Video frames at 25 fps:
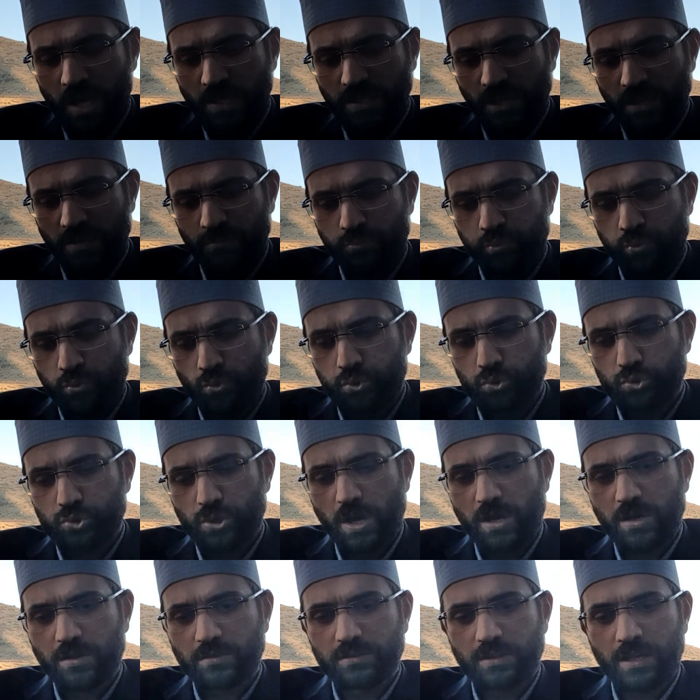Yani bu
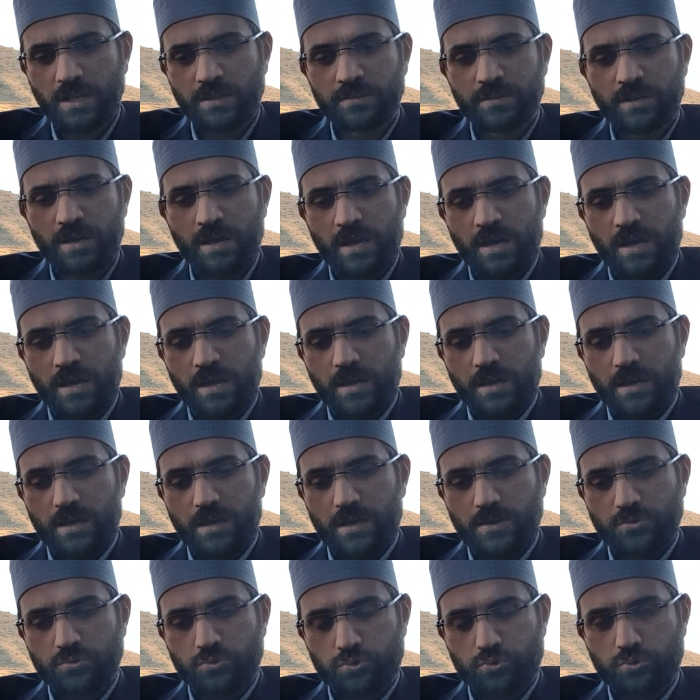kuşakla
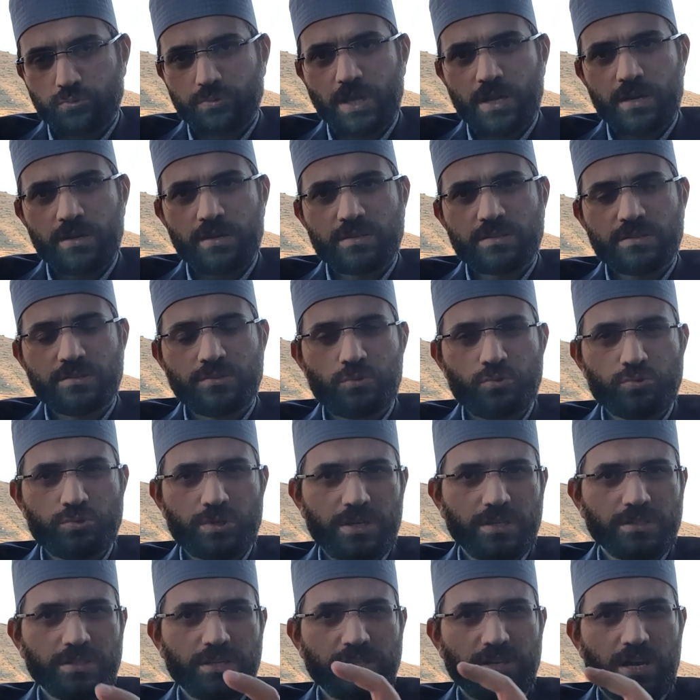e, çocuklar arasında
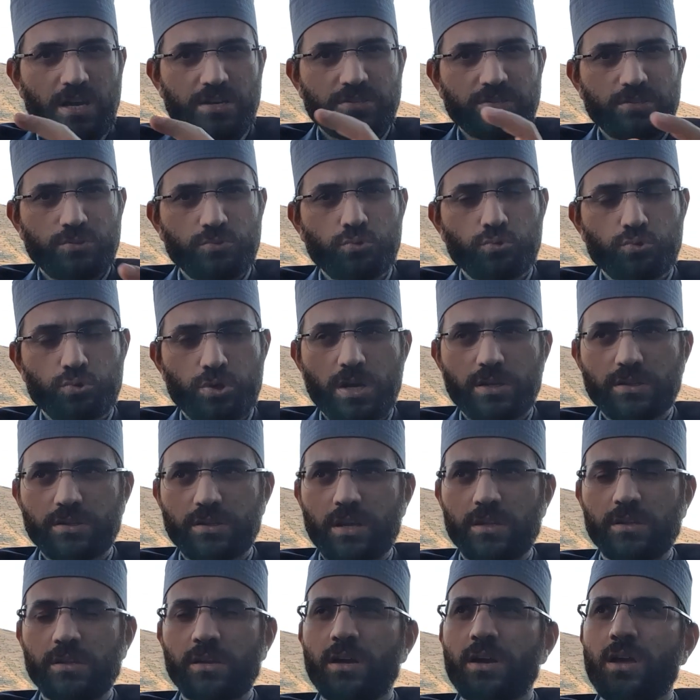özellikle yaşlı
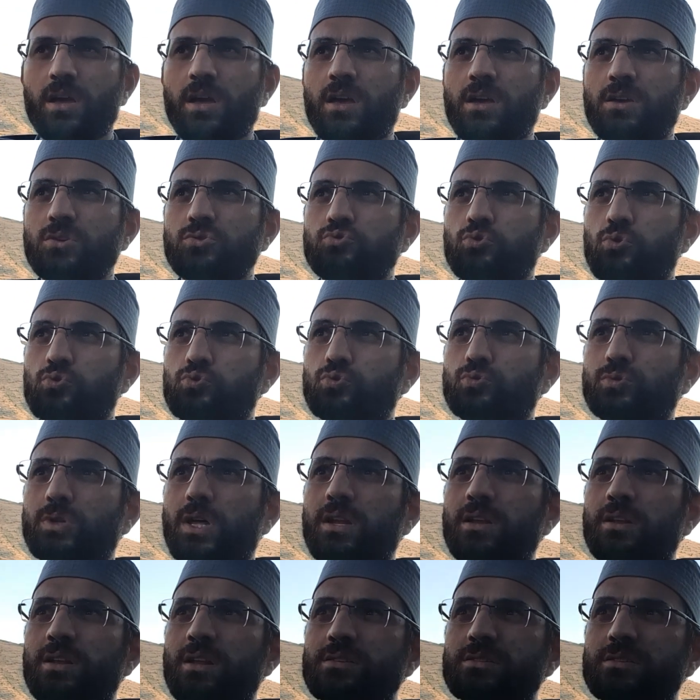kuşakla
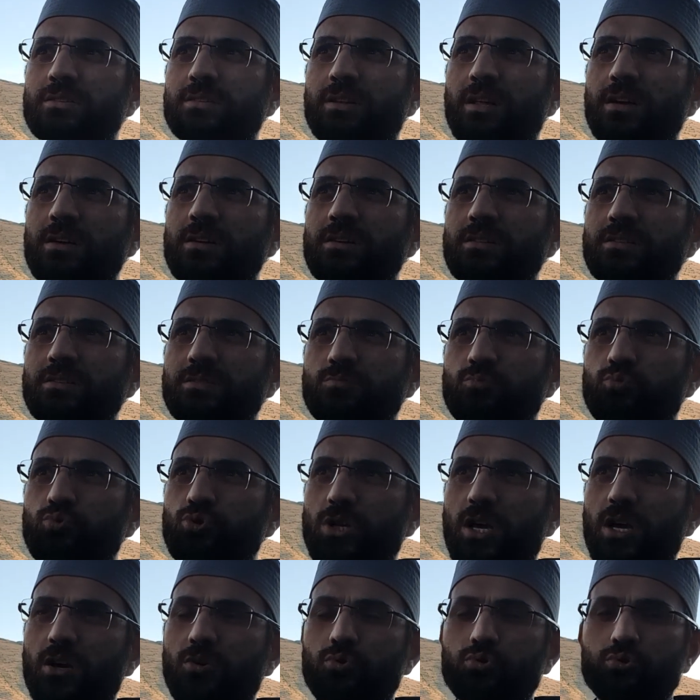çocuklar arasında bu Z
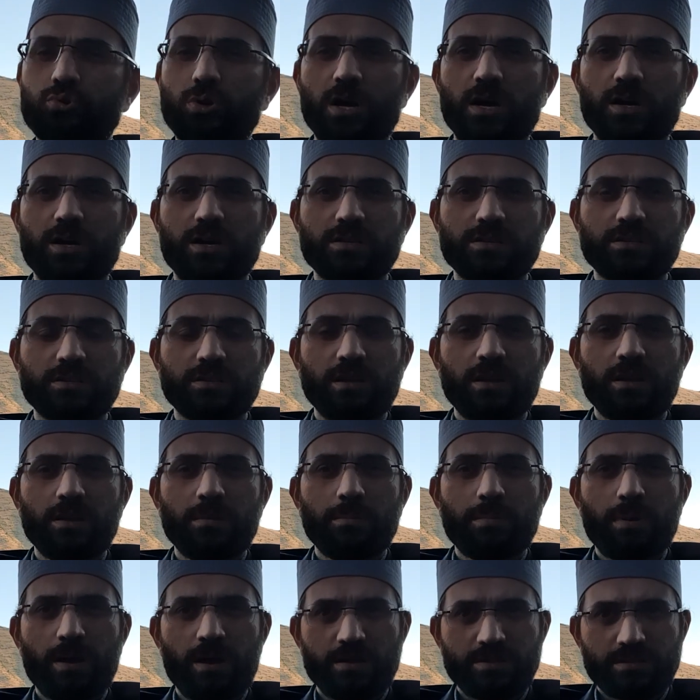kuşağı arasında
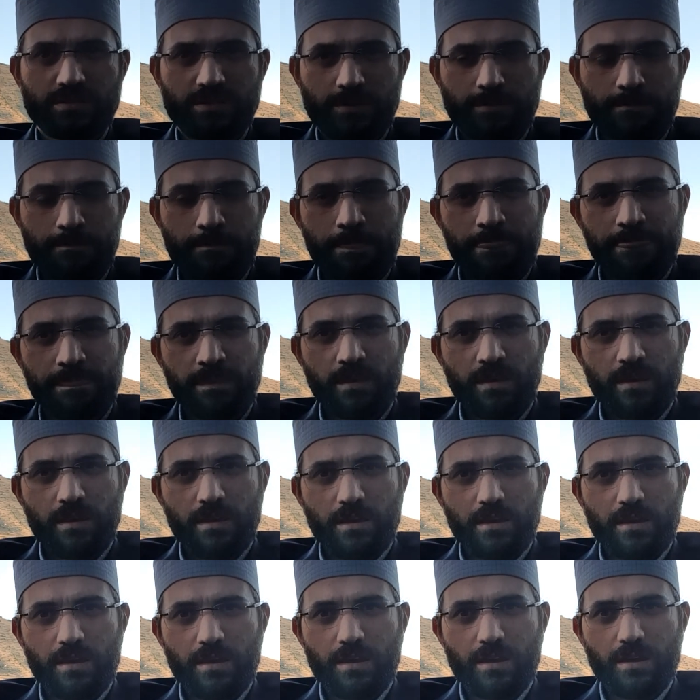bazı
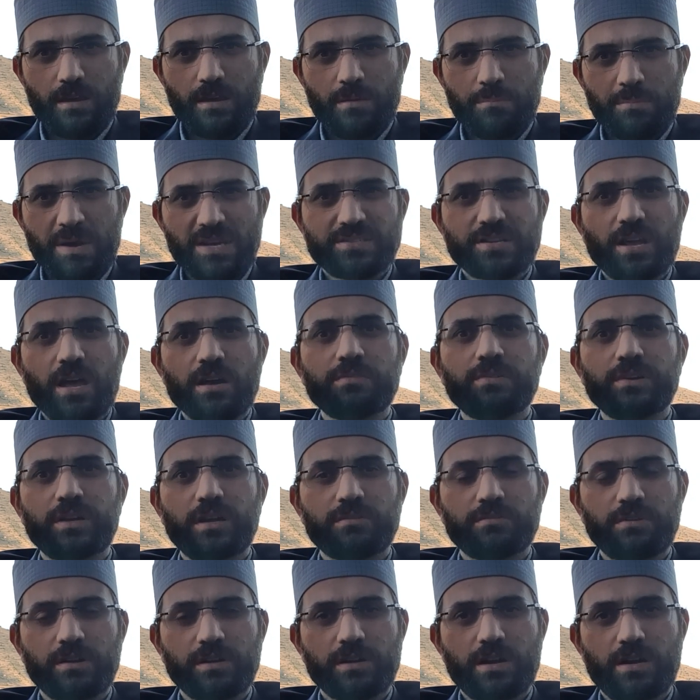e, mesafeler
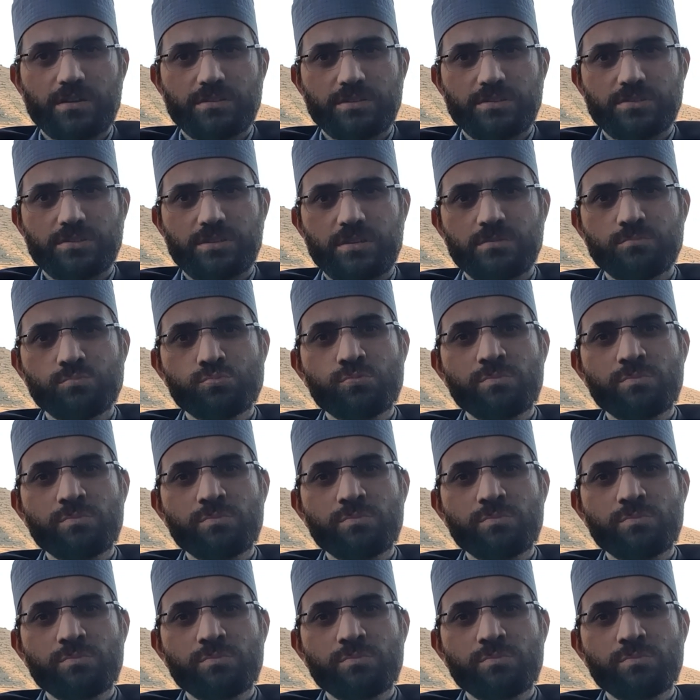var kardeşlerim.